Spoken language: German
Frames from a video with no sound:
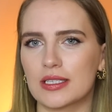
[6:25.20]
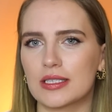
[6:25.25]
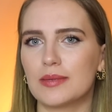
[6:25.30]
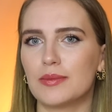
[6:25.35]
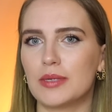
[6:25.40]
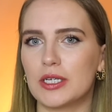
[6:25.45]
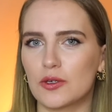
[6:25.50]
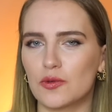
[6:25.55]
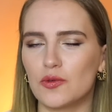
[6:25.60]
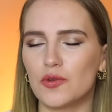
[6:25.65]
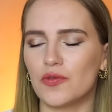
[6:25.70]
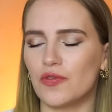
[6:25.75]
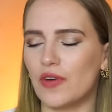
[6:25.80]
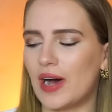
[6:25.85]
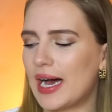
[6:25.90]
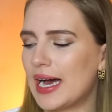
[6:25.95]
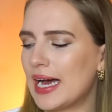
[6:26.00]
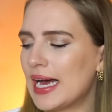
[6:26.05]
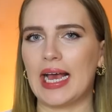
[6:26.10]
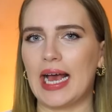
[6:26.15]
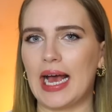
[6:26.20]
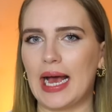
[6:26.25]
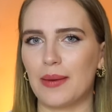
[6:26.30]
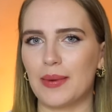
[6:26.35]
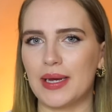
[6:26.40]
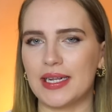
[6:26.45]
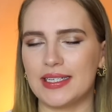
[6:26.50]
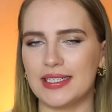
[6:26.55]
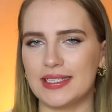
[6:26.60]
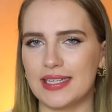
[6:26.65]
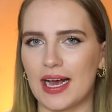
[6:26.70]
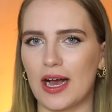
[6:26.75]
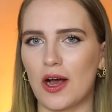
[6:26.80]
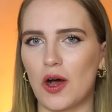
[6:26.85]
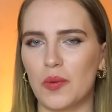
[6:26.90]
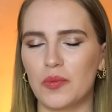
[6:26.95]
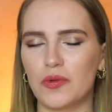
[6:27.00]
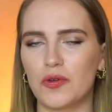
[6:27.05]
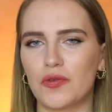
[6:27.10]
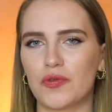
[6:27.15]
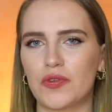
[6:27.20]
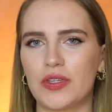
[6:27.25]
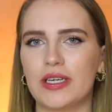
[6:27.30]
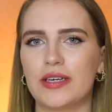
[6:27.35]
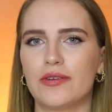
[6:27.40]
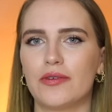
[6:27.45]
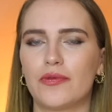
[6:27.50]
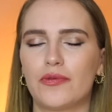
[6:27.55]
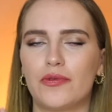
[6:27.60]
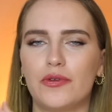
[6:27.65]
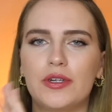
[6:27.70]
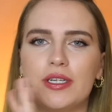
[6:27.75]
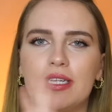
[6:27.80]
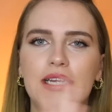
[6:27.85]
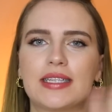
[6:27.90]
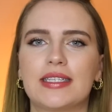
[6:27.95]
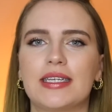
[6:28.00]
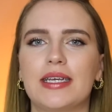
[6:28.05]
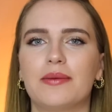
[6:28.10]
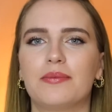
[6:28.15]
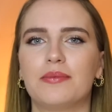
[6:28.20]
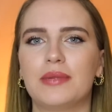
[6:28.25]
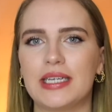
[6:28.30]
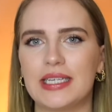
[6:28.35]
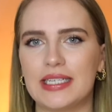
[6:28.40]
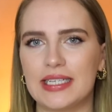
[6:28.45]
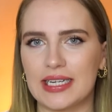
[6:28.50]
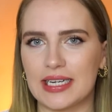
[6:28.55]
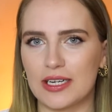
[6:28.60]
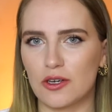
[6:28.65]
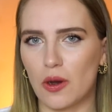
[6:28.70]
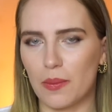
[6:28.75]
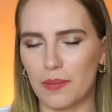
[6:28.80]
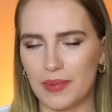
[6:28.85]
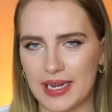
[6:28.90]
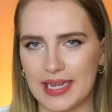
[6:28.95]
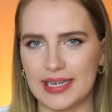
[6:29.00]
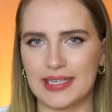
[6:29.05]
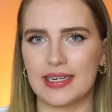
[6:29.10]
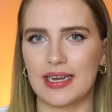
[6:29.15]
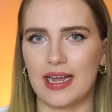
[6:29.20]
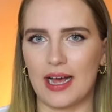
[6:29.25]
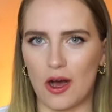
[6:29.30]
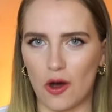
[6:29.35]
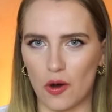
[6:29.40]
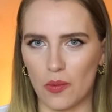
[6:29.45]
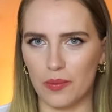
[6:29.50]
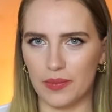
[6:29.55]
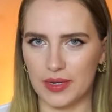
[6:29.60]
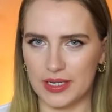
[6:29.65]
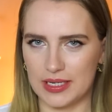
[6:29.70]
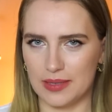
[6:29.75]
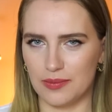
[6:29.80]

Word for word: ziemlich gut war. Aber dieser Raumduft hier füllt jetzt eben nicht den kompletten Raum mit